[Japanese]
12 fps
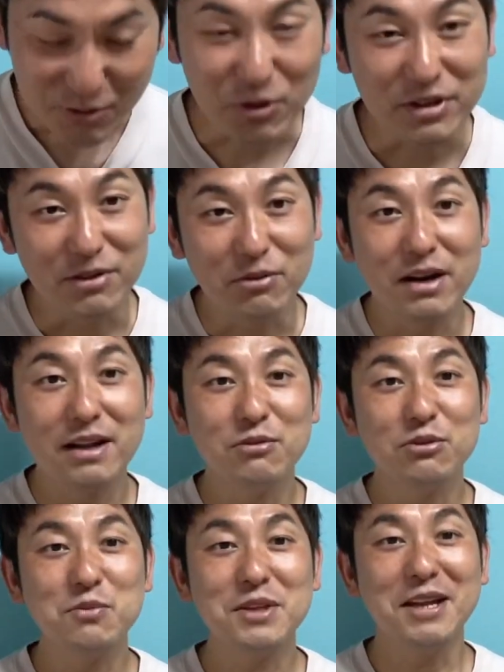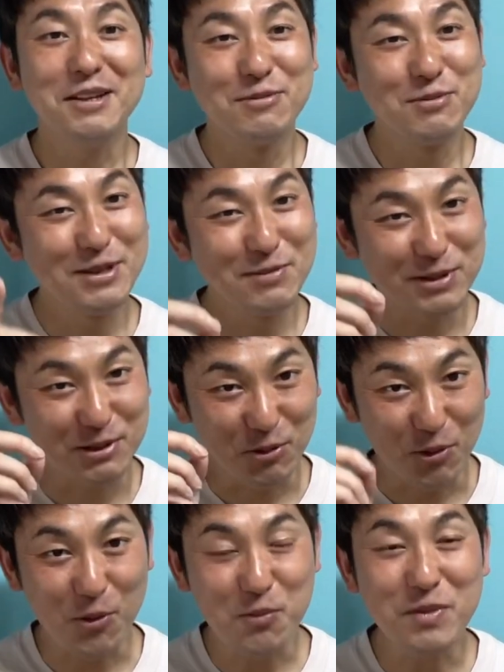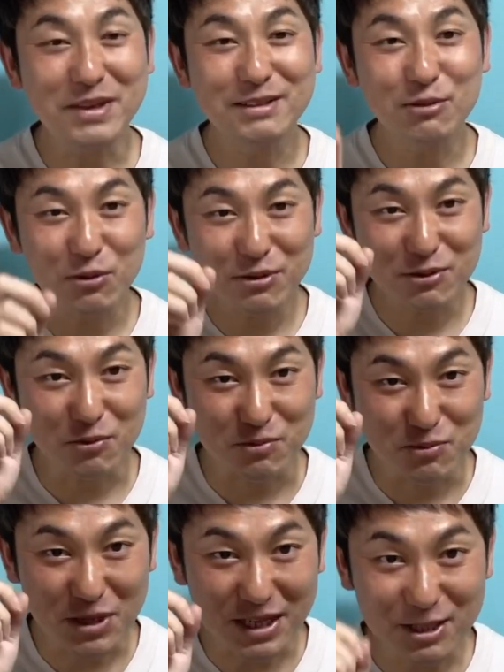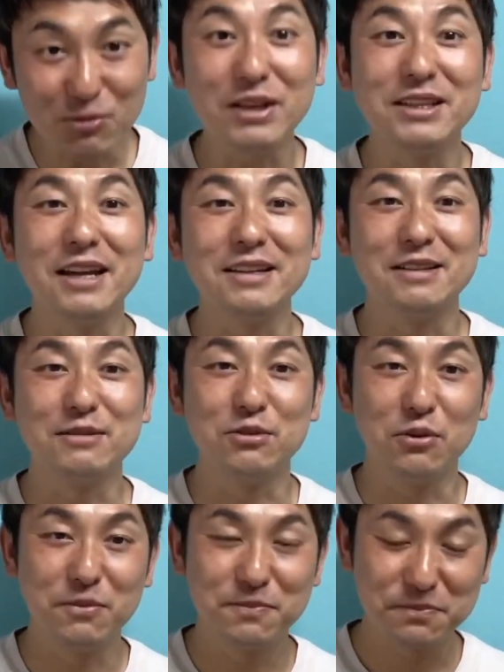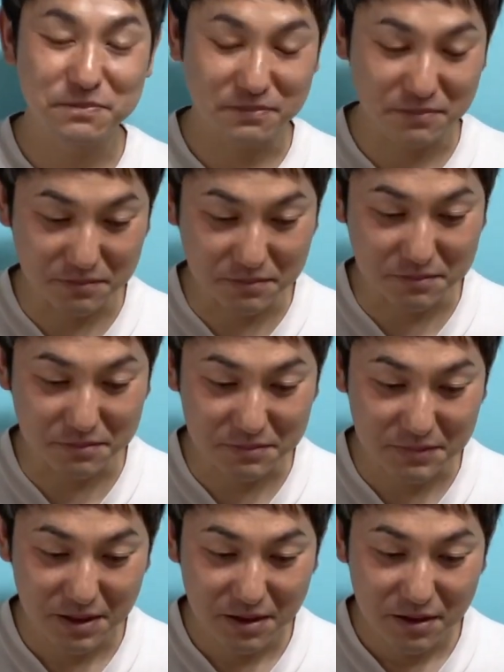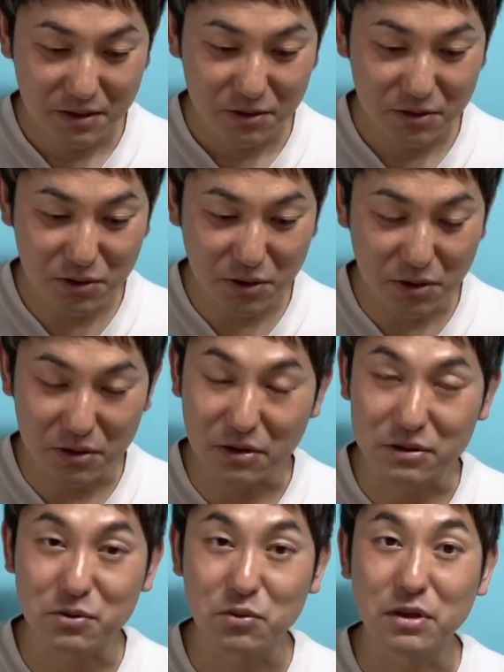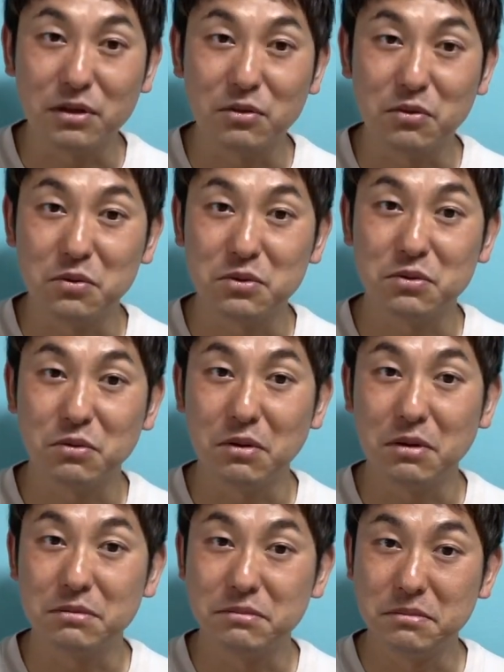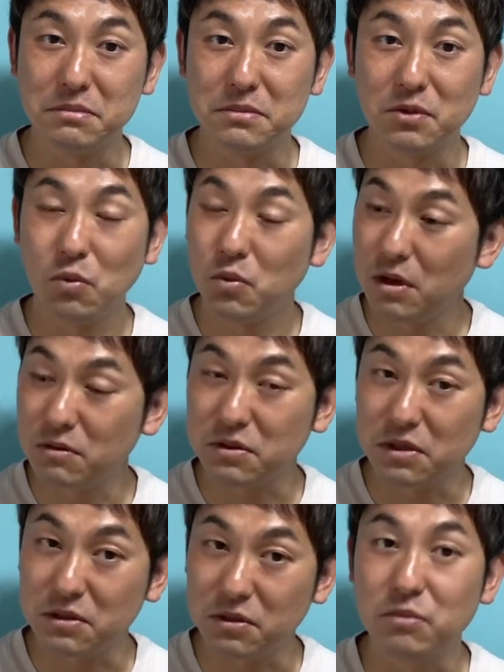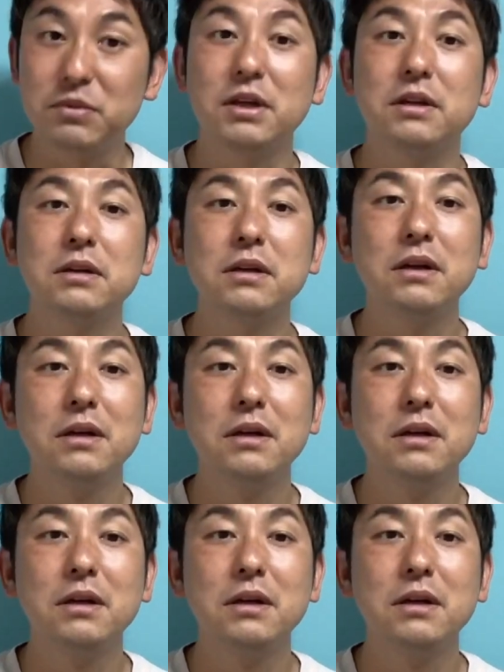これね笑い事みたいに言いますけどほんまにそういう人昔はいたんですよ。うん綺麗な人だねこの人は、うん、合格させようみたいなね、